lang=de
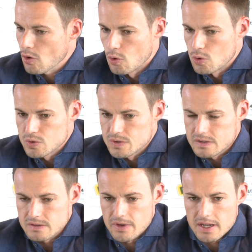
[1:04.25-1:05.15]

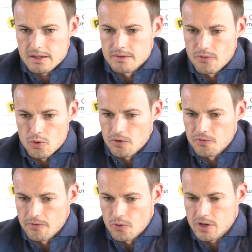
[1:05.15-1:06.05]
und werden Woche
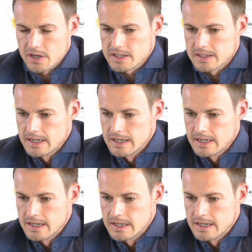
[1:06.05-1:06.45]
für Woche